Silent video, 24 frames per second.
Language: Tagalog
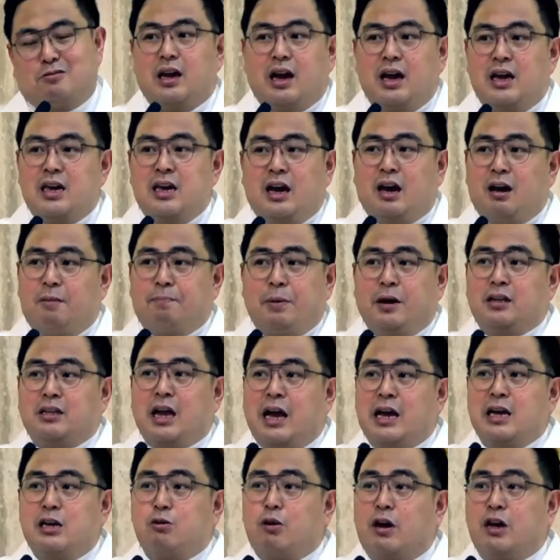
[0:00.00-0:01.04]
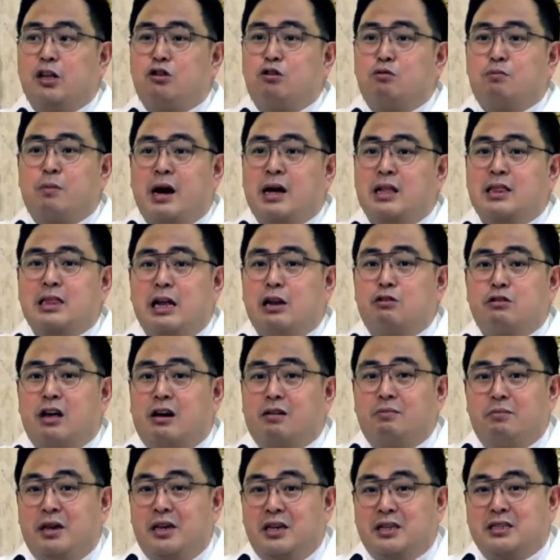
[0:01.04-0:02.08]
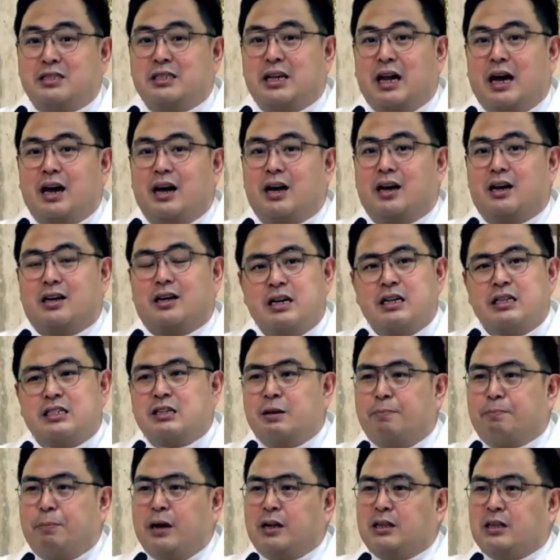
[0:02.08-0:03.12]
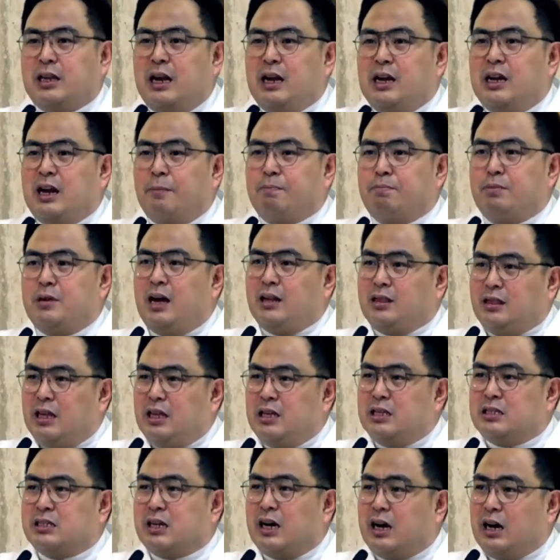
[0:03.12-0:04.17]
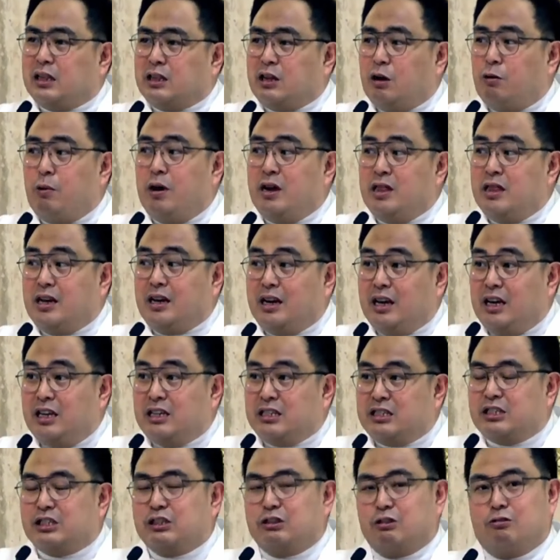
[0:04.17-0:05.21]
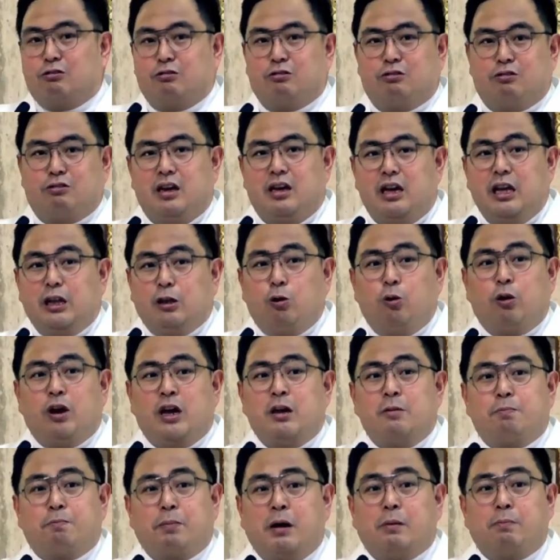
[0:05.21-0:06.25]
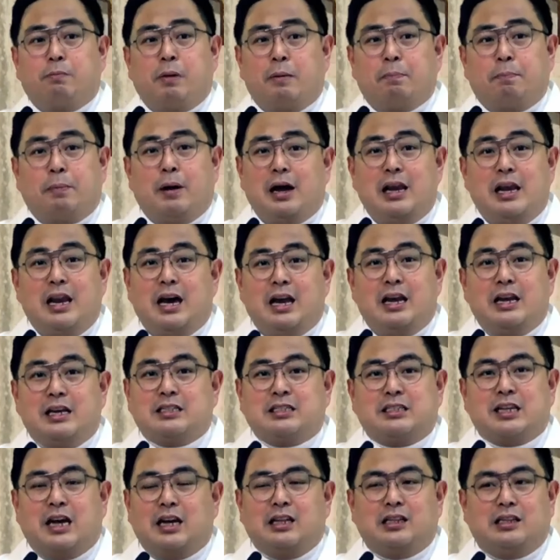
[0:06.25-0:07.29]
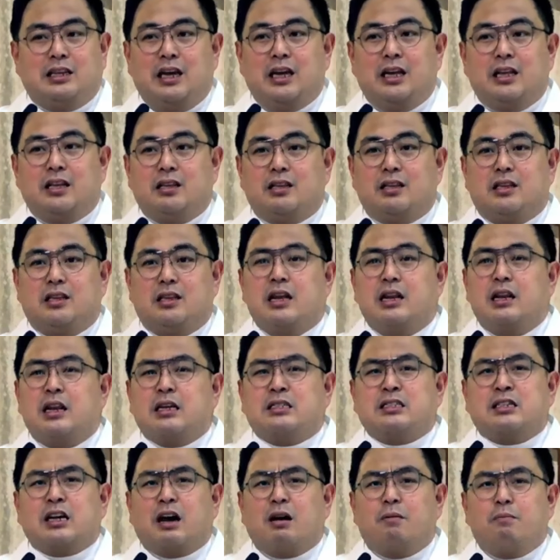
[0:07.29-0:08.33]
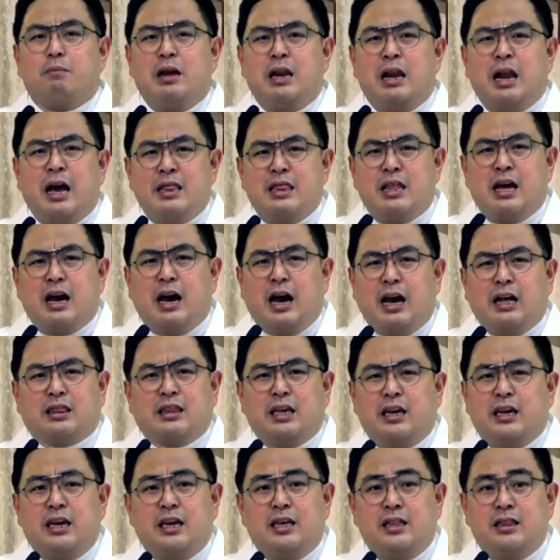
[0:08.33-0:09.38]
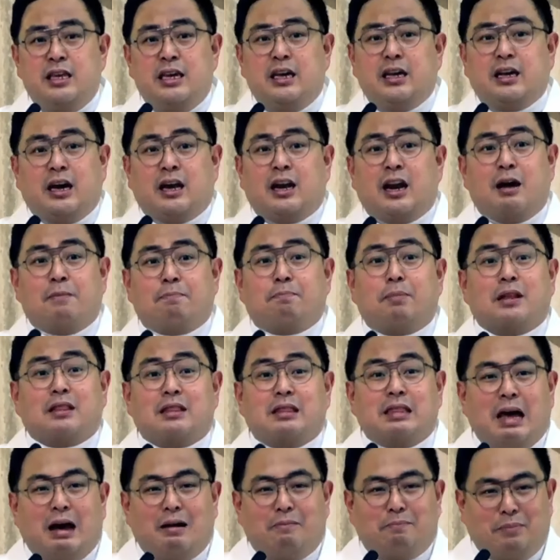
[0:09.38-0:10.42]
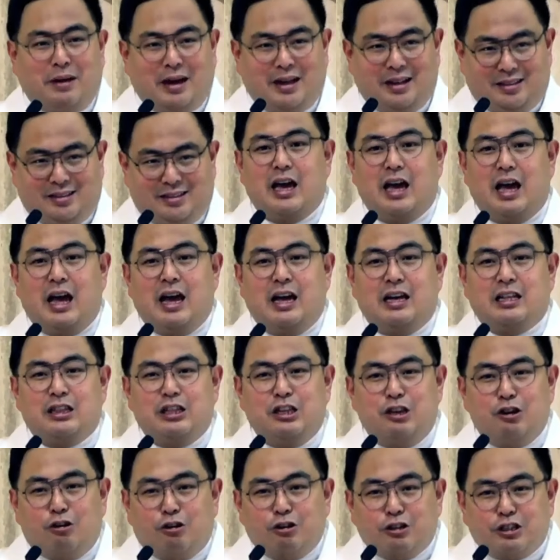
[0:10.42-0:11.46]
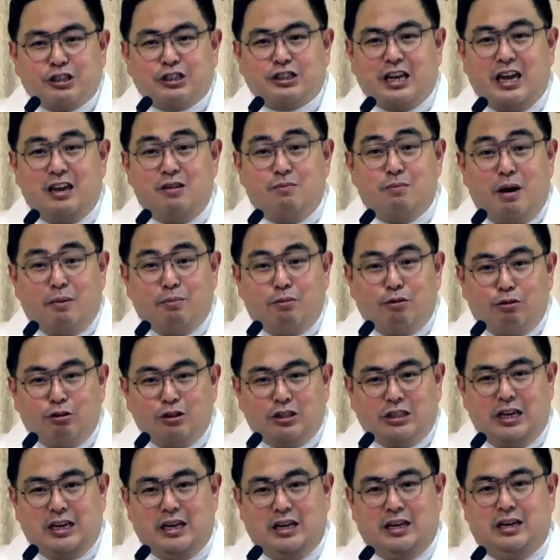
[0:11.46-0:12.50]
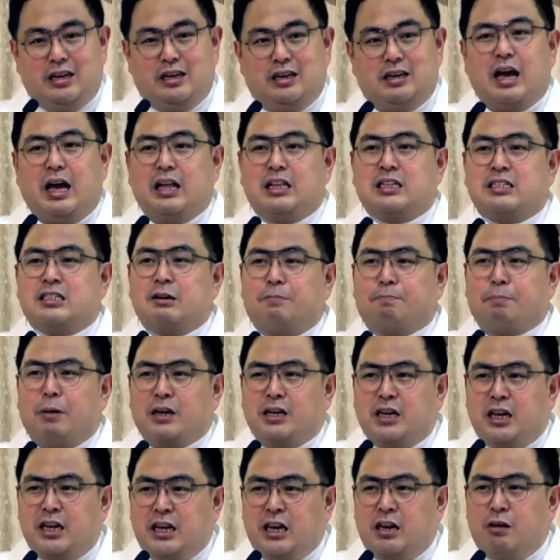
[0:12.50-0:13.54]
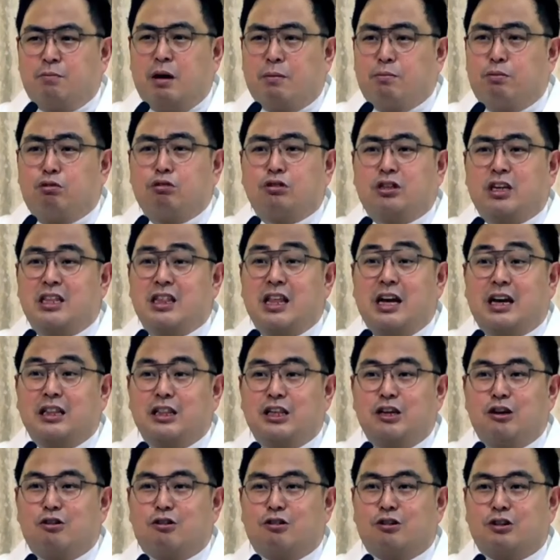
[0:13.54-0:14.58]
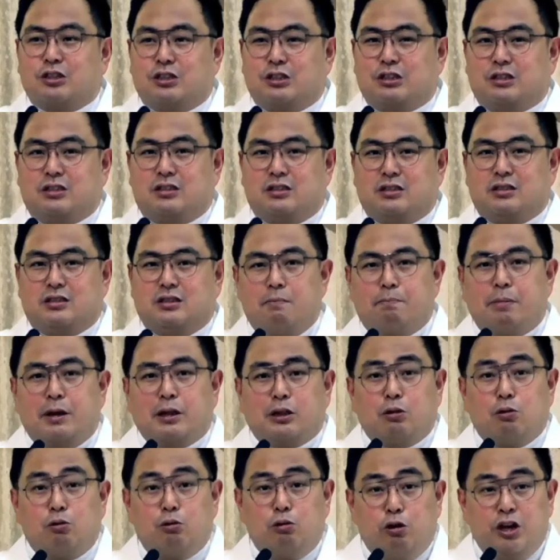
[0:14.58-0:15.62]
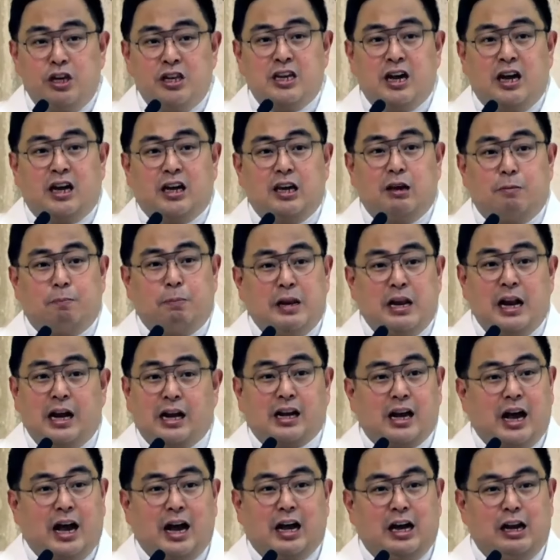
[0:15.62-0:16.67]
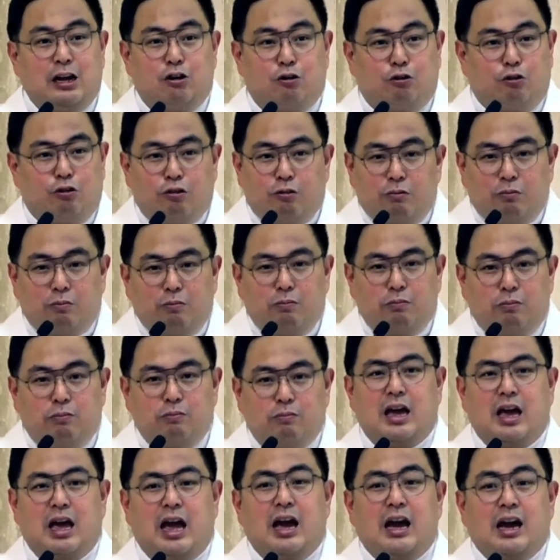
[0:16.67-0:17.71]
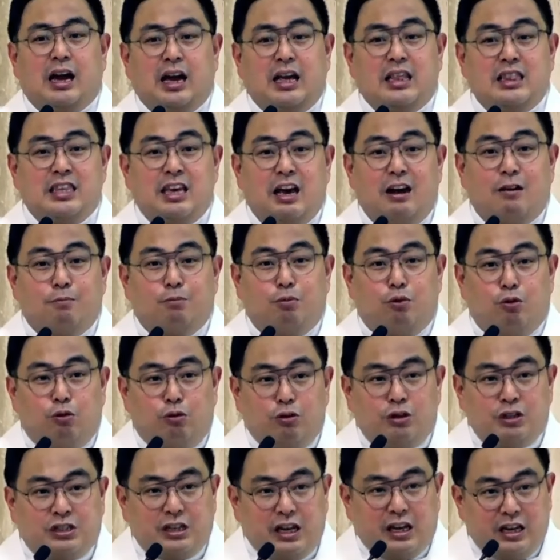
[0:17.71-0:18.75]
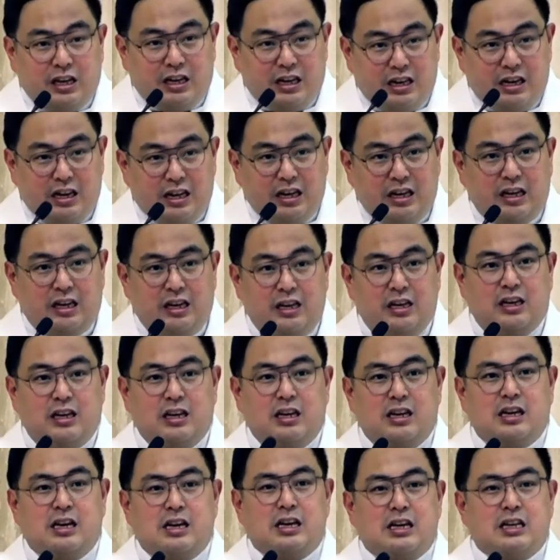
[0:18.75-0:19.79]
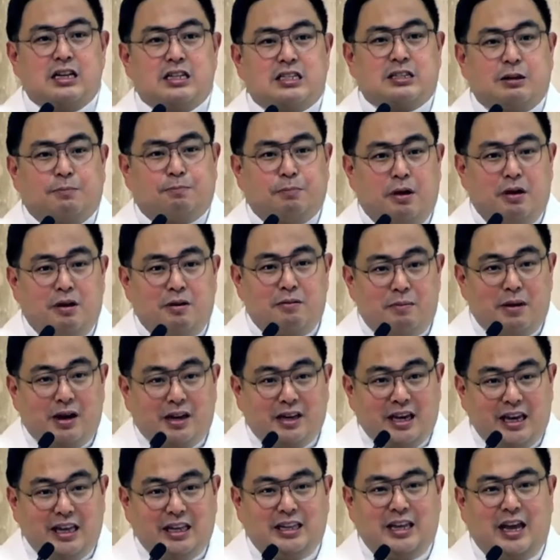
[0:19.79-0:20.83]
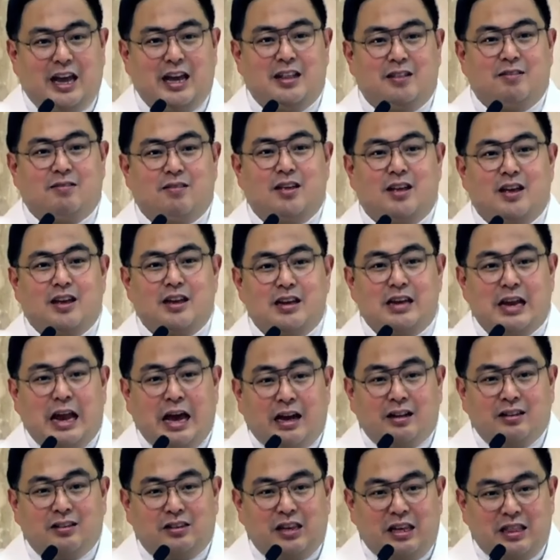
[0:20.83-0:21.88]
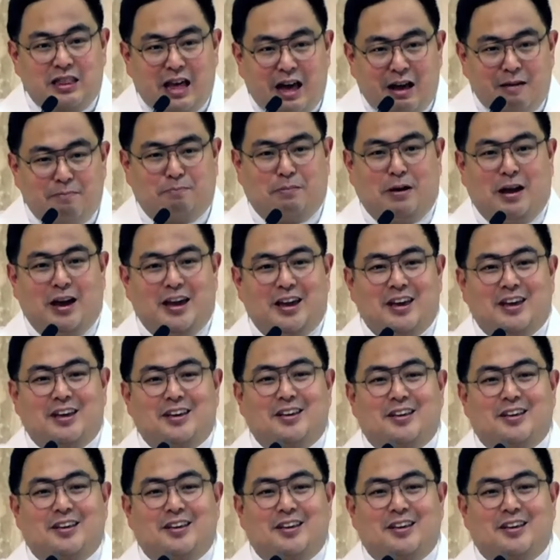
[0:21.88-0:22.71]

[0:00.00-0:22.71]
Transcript: Kaya kapag tayo ay dumadalo ng misa, sa pagtanggap natin sa katawan ni Kristo, ito ay pagpapaalala sa atin na sa kabila ng ating hindi karapat-dapat, ang Diyos ay mabuti. At sa pagiging mabuti ng Diyos, patuloy niyang ipinagkakaloob ang kanyang buong sarili sa pamamagitan ng tinapay.